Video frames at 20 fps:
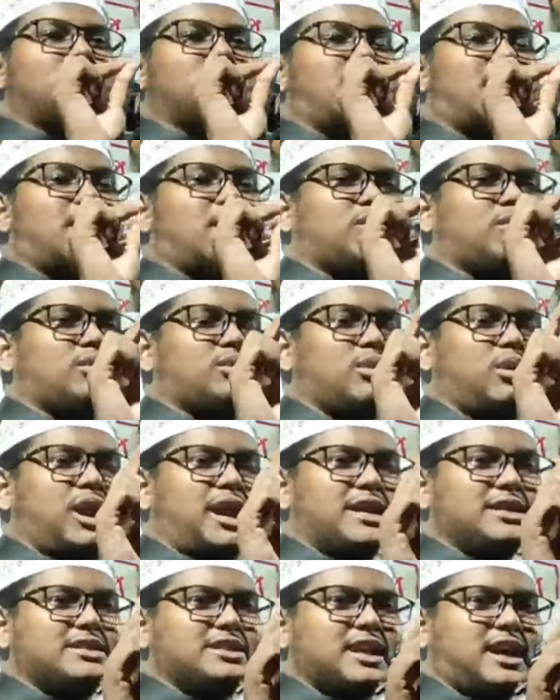উঠার কোনো
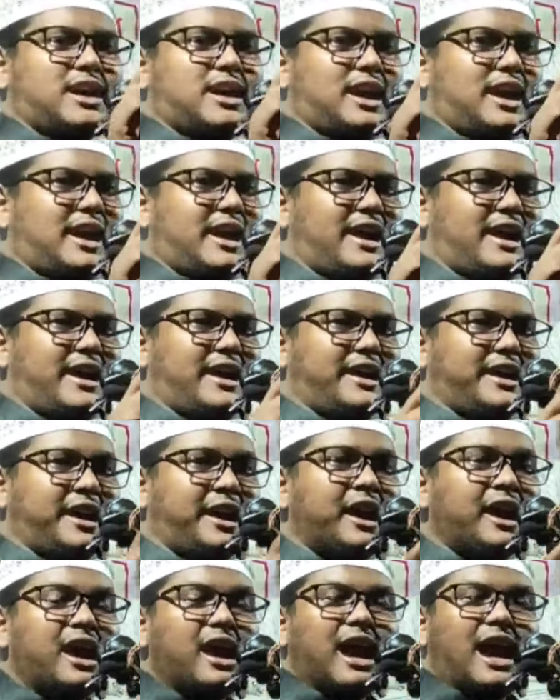রাস্তা নাই
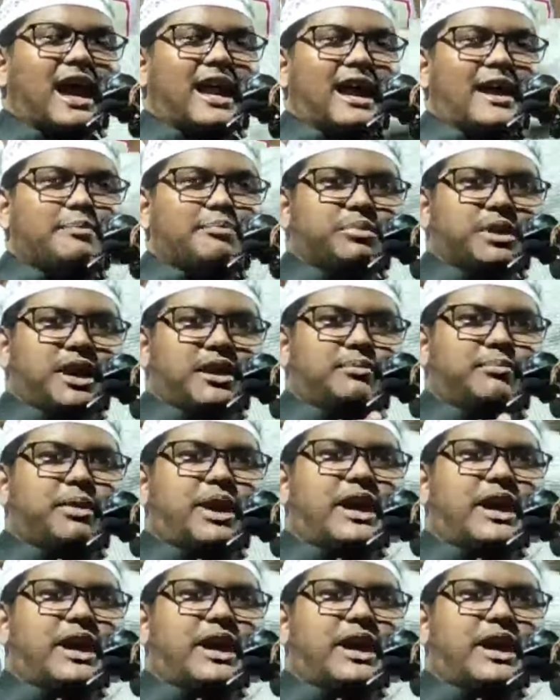আর আপনার